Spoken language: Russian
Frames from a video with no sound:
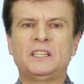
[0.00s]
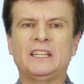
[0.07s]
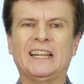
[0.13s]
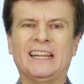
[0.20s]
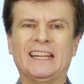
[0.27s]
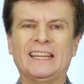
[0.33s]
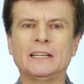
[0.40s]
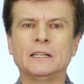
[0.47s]

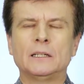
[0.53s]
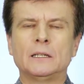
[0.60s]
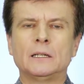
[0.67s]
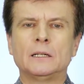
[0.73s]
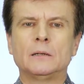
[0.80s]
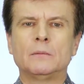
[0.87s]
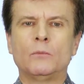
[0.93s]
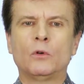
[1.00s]
Ты
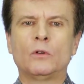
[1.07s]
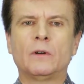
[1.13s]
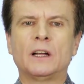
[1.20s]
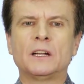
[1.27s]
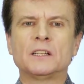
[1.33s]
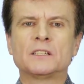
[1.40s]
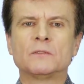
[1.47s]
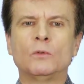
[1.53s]

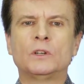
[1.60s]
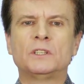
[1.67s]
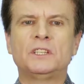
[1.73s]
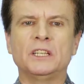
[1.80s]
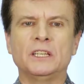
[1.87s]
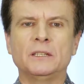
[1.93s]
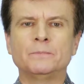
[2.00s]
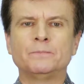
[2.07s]
буква звук
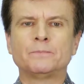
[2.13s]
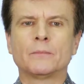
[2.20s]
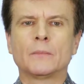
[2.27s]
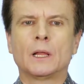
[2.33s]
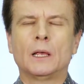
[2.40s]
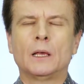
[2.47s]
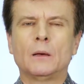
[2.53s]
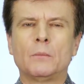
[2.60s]
«ты».
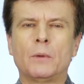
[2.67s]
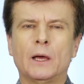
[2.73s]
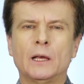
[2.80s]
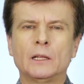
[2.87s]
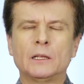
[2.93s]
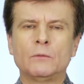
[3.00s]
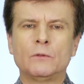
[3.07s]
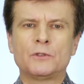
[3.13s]

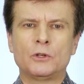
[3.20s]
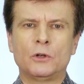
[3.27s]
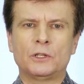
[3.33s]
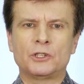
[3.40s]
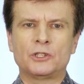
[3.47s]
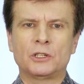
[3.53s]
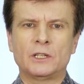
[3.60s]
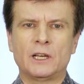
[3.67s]
Поэтому все
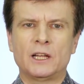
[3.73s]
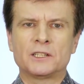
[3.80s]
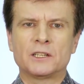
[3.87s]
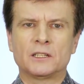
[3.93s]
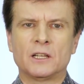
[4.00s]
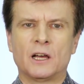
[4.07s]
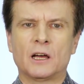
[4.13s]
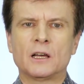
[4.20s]
это
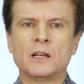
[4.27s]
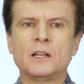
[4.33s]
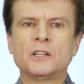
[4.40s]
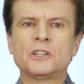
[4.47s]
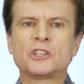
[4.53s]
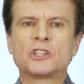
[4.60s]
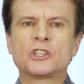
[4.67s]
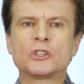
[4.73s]
читается так.
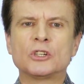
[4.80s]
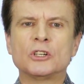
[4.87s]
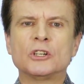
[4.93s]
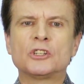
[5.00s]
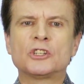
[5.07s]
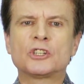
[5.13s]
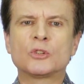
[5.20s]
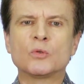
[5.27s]

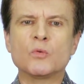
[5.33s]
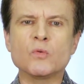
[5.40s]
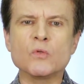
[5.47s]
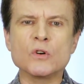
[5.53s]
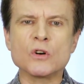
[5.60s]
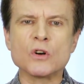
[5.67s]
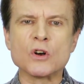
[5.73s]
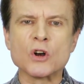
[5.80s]

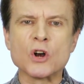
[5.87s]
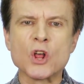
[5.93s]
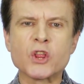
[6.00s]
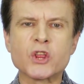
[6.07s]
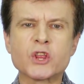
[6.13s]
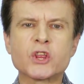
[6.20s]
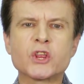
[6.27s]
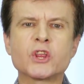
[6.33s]
Swerve
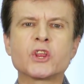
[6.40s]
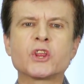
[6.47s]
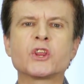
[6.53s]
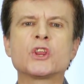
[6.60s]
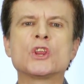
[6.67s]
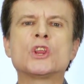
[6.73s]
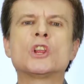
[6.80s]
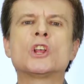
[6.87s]

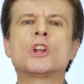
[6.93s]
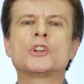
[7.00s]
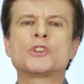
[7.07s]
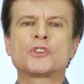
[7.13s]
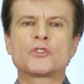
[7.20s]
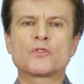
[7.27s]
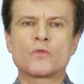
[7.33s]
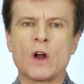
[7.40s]

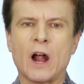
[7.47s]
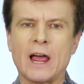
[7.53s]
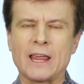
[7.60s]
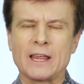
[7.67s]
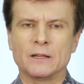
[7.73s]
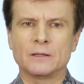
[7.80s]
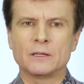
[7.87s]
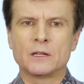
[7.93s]

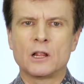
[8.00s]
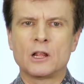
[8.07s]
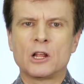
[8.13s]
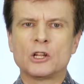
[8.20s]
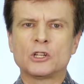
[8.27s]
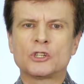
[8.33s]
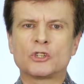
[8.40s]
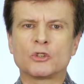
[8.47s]
trying.
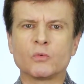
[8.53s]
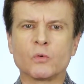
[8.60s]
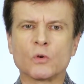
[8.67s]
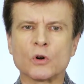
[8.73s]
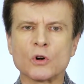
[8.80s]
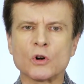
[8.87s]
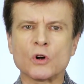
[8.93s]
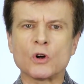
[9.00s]

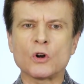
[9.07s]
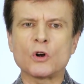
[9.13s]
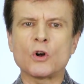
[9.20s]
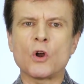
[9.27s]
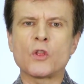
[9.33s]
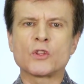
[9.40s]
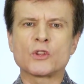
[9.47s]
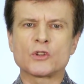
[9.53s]

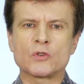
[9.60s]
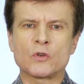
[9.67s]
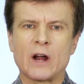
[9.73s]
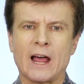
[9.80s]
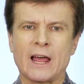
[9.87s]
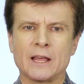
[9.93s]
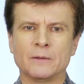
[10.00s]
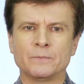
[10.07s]
Swerve
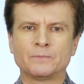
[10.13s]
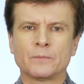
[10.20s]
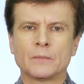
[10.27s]
trying.